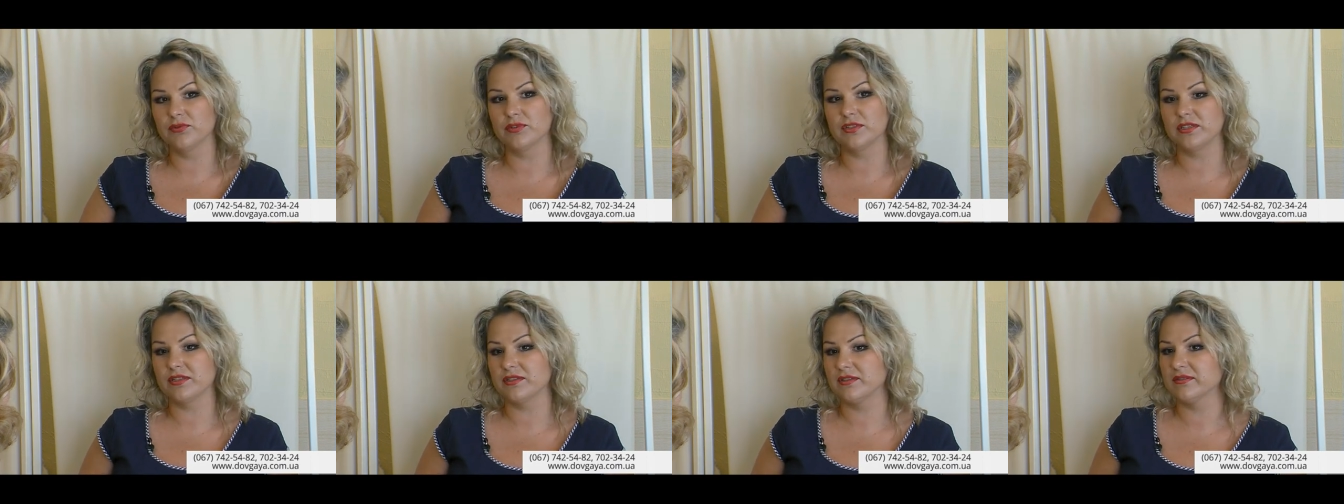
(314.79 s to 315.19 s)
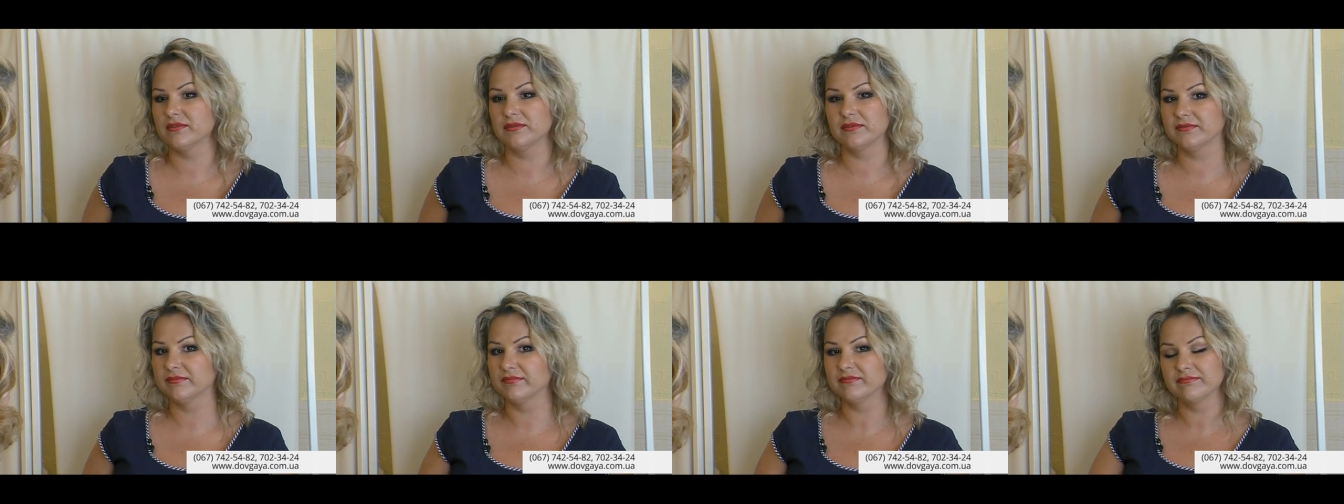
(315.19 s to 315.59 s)
То есть
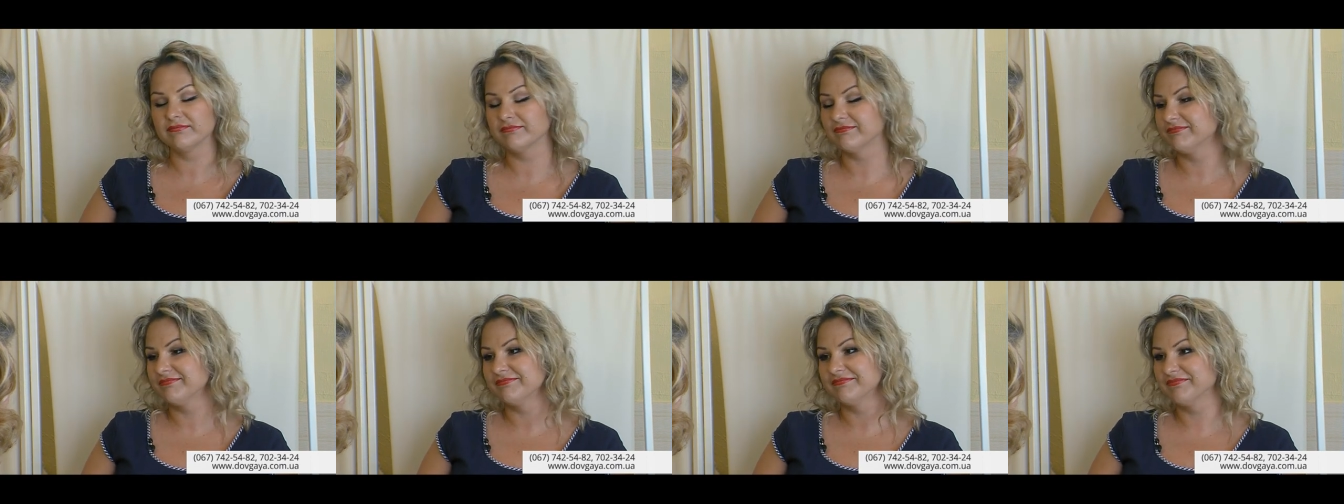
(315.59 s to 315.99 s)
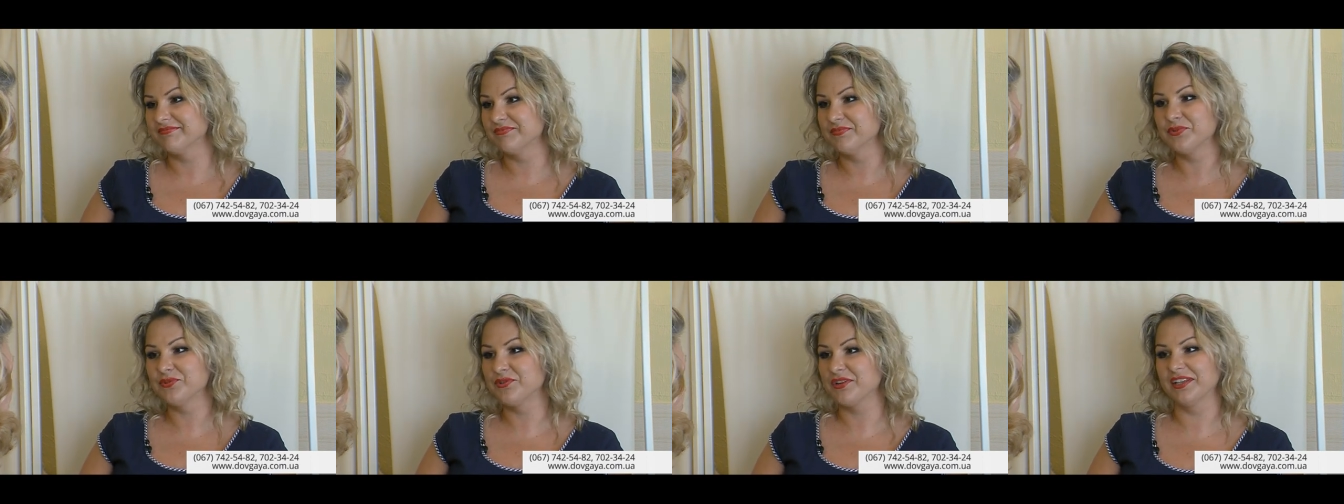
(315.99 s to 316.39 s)
э,
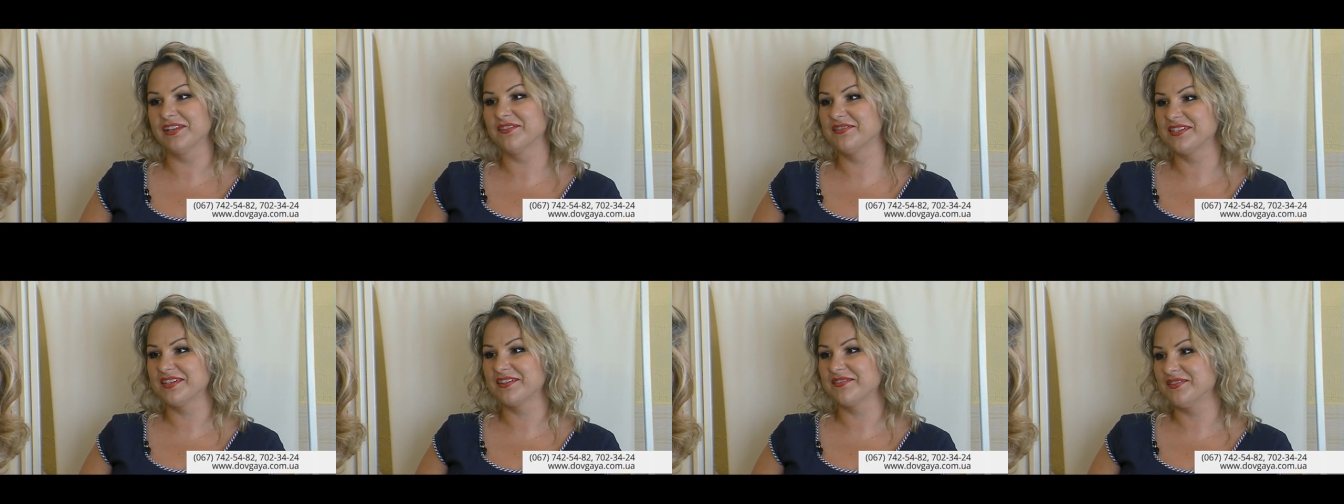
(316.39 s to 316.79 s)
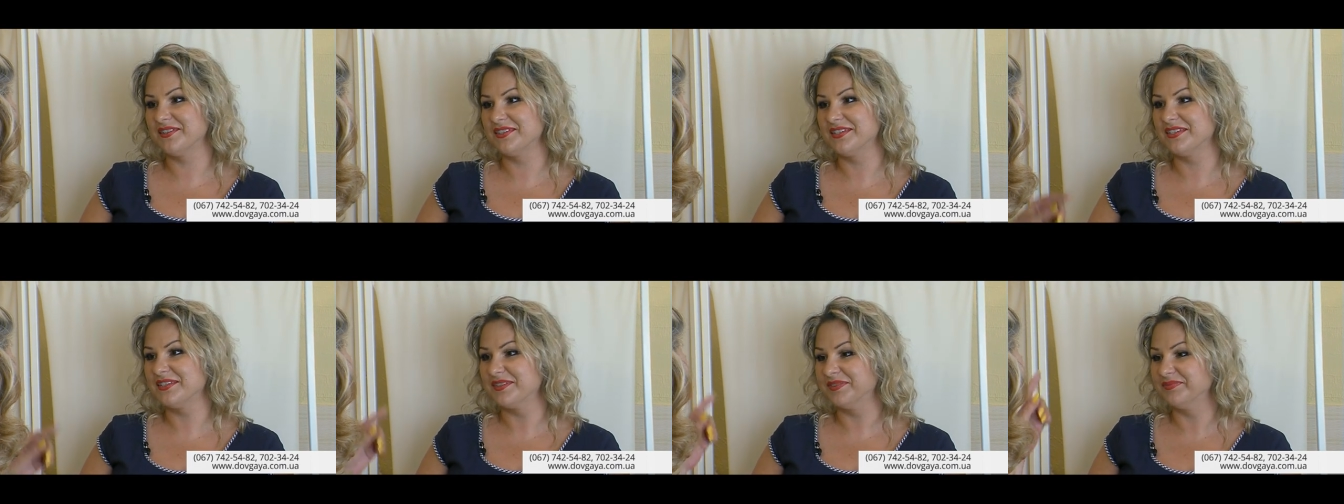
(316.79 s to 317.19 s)
Буду рада всех Ольга,
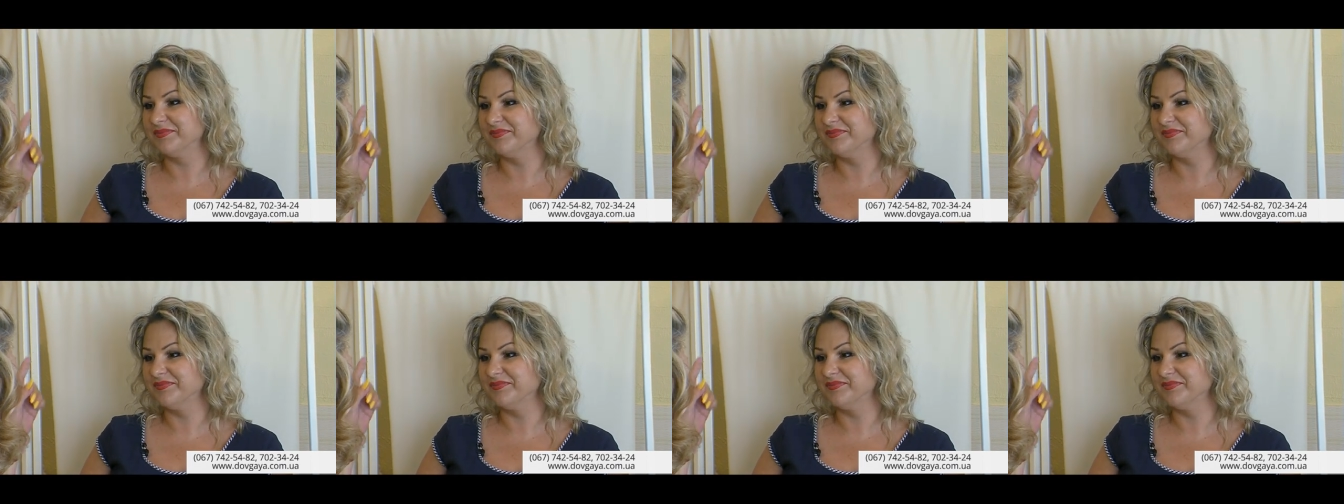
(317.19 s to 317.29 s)
видеть.